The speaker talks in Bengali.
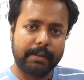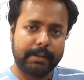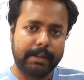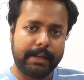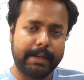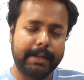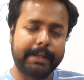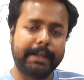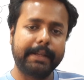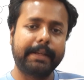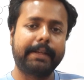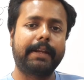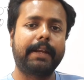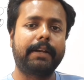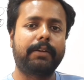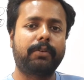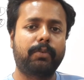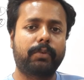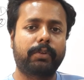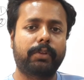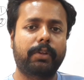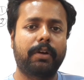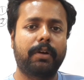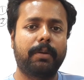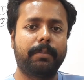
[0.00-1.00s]
ইন্টিগ্রেট
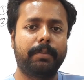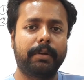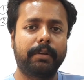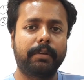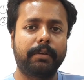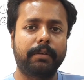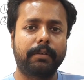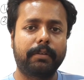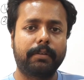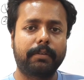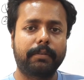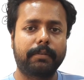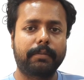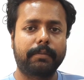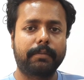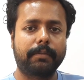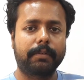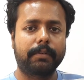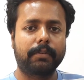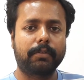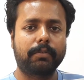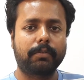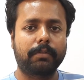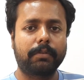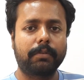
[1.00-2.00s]
করতে হবে
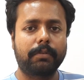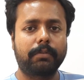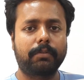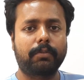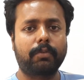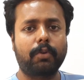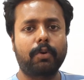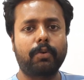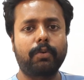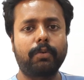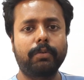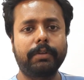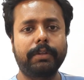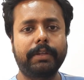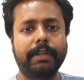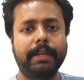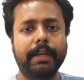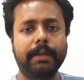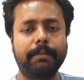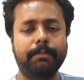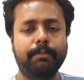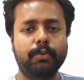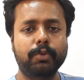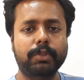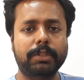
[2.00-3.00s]
তখন গিয়ে
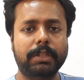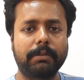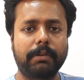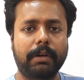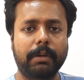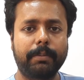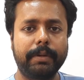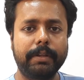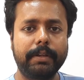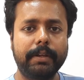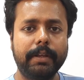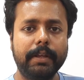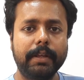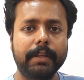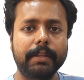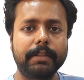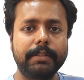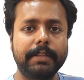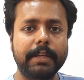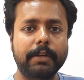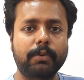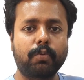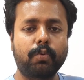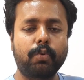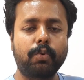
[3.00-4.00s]
বুঝতে পারবেন যে
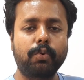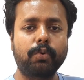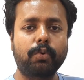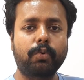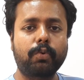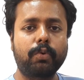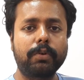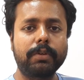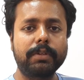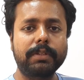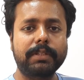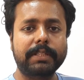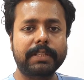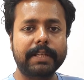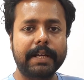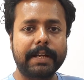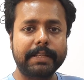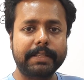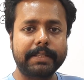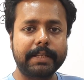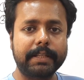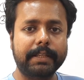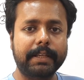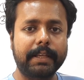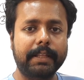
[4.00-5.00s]
কোন কোন
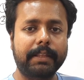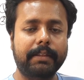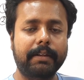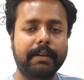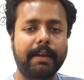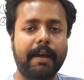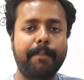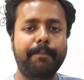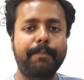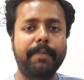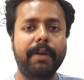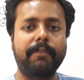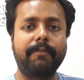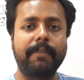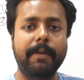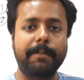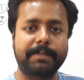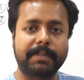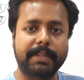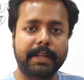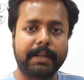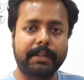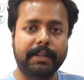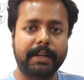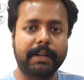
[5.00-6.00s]
সার্চের ক্ষেত্রে আপনার
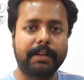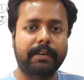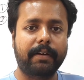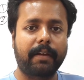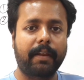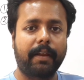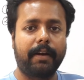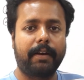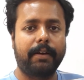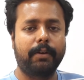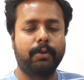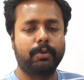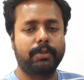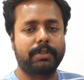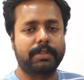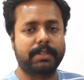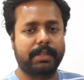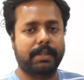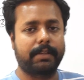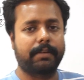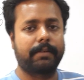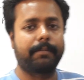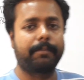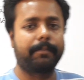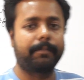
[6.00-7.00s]
ওয়েবসাইটটা ট্রিগার্ড হচ্ছে
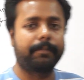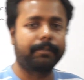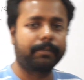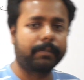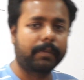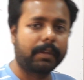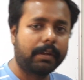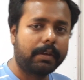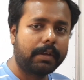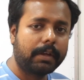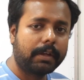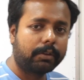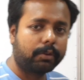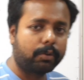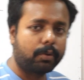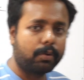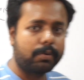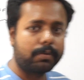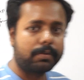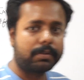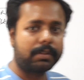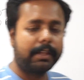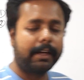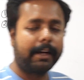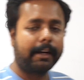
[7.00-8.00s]
তো
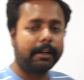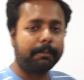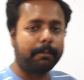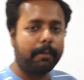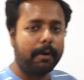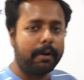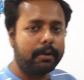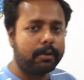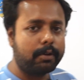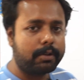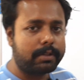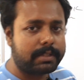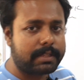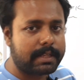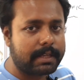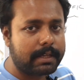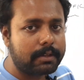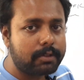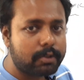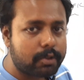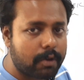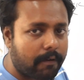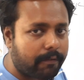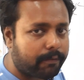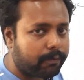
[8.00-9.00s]
থার্ড পয়েন্ট হচ্ছে
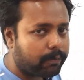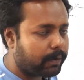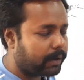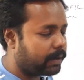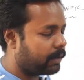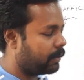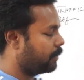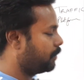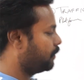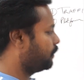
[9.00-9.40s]
সফটওয়্যার